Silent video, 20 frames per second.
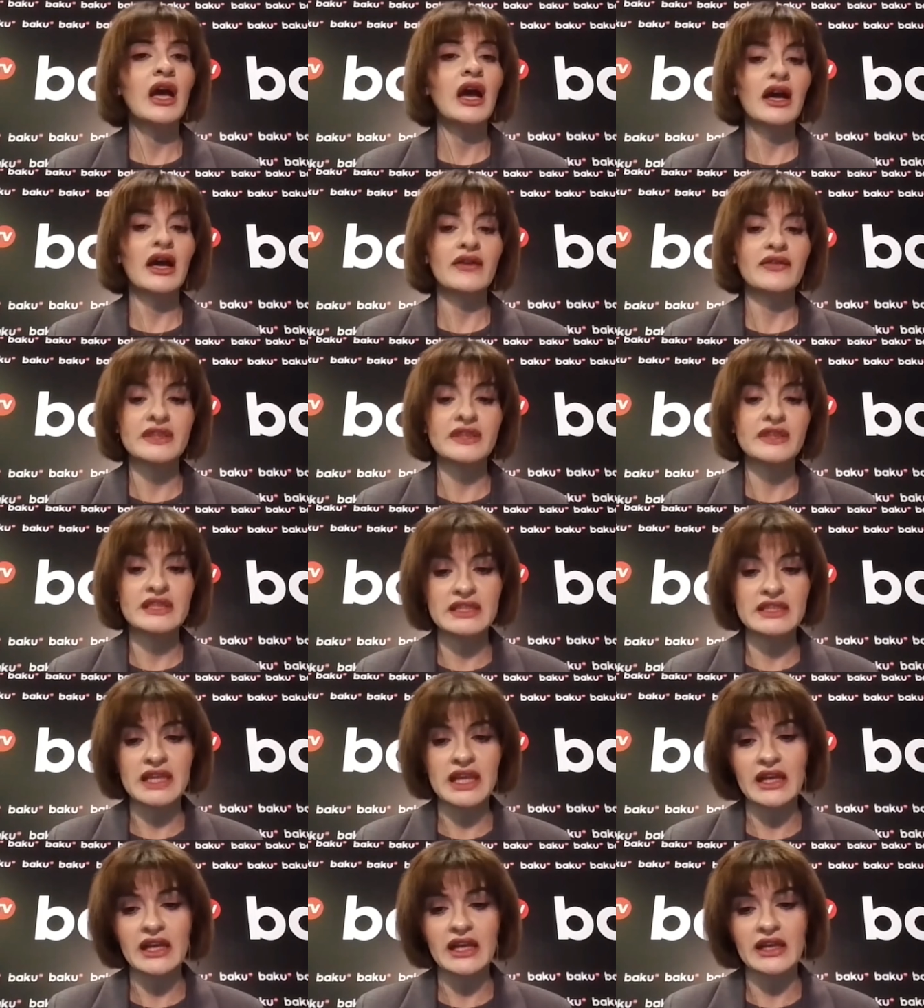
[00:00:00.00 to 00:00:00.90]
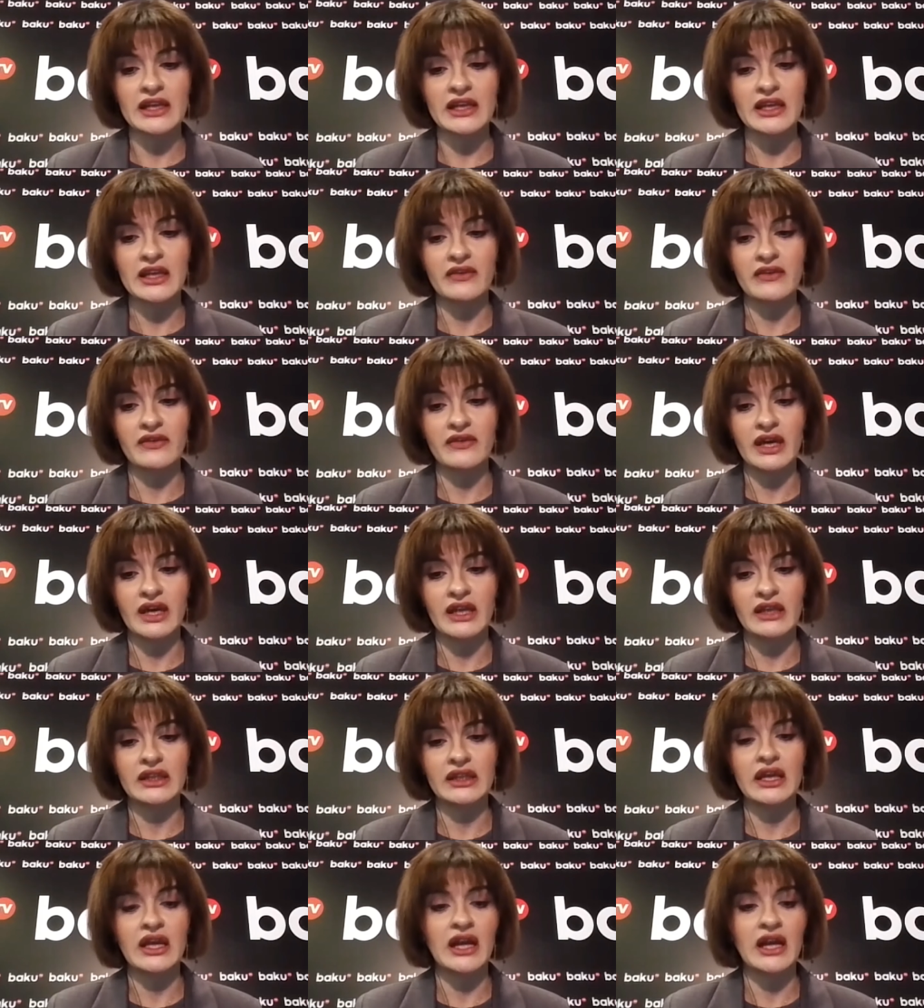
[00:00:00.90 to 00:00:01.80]
официальный
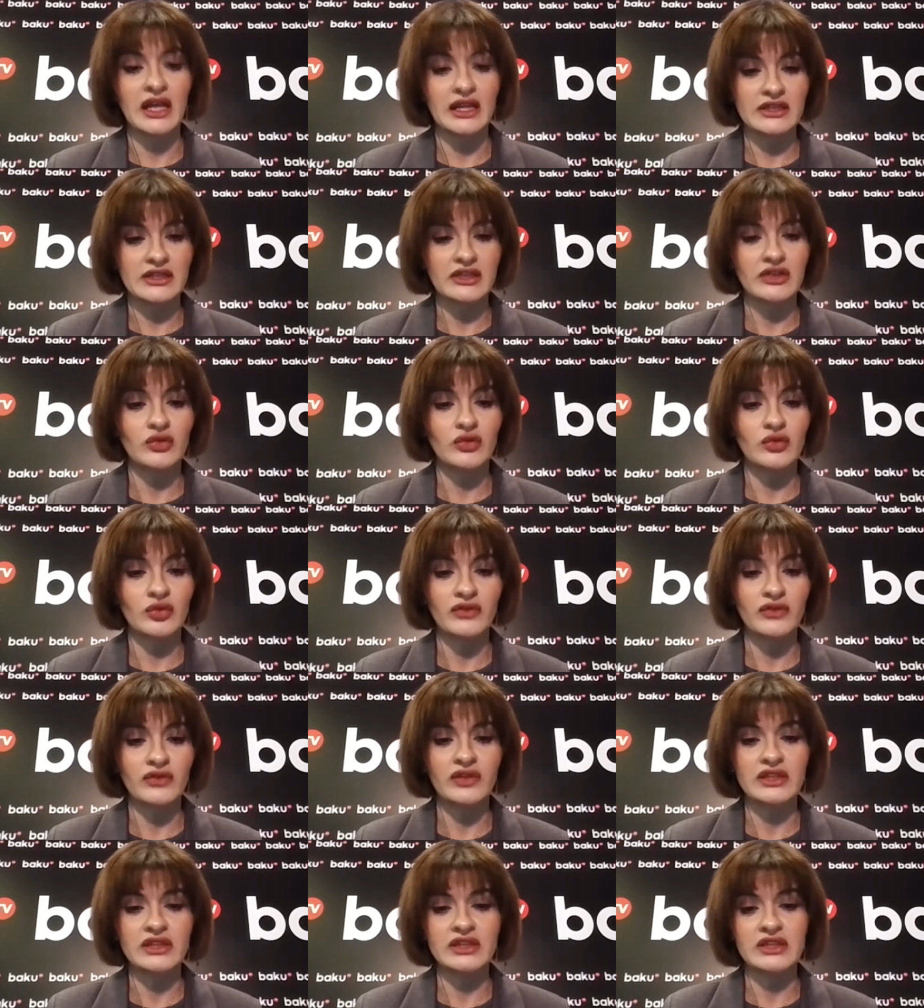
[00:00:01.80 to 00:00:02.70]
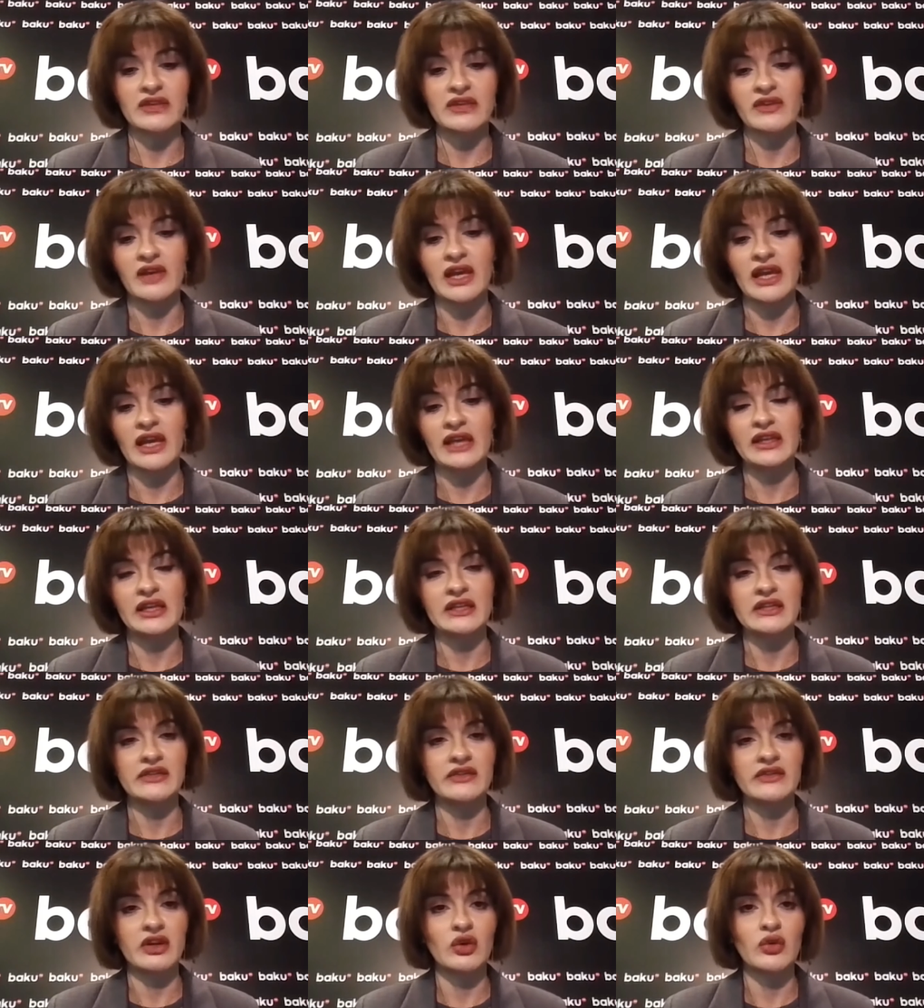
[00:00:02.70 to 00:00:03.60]
Ереван на разных уровнях заявляет о
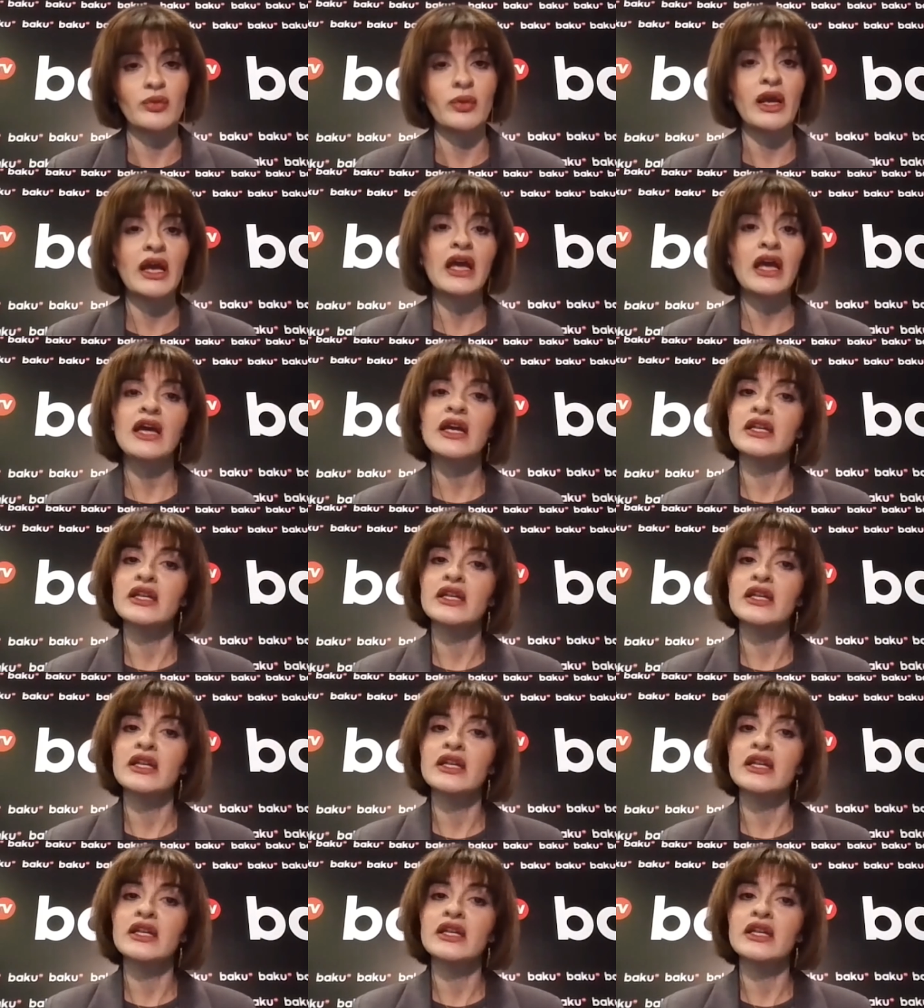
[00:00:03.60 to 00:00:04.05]
своем